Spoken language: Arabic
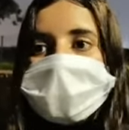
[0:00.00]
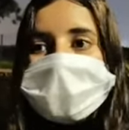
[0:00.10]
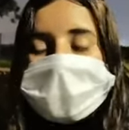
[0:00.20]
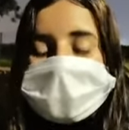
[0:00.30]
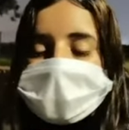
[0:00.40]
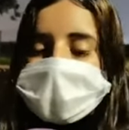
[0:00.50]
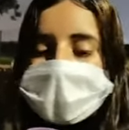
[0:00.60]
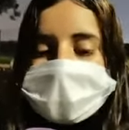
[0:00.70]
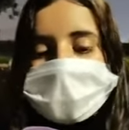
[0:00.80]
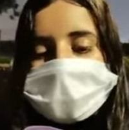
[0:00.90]
ما دارتش
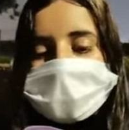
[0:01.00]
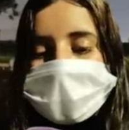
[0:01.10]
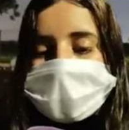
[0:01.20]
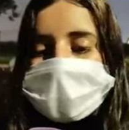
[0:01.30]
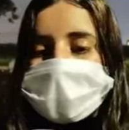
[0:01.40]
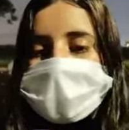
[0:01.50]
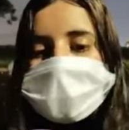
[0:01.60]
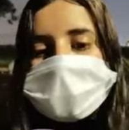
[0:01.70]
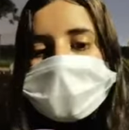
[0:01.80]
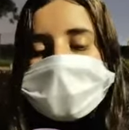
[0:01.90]
الوريقات حيت العائله
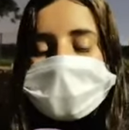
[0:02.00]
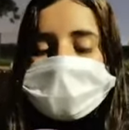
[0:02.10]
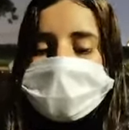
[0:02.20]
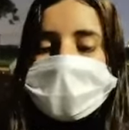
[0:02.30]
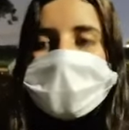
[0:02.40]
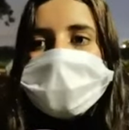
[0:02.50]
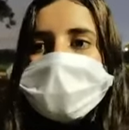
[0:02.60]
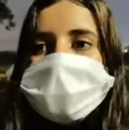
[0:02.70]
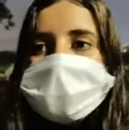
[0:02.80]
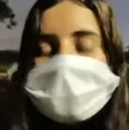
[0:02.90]
ديالتي ضغطات عليها
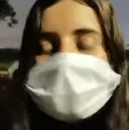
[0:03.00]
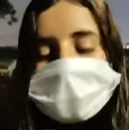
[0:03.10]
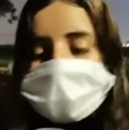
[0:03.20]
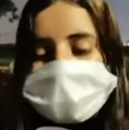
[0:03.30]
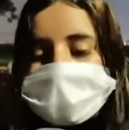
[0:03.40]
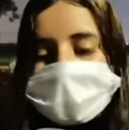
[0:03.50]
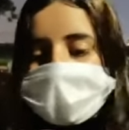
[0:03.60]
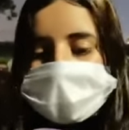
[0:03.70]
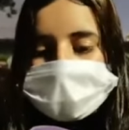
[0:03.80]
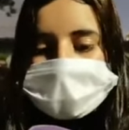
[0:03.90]
باش ما باش ما
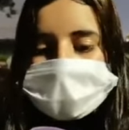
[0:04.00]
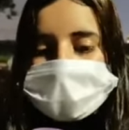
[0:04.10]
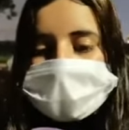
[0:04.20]
نورثش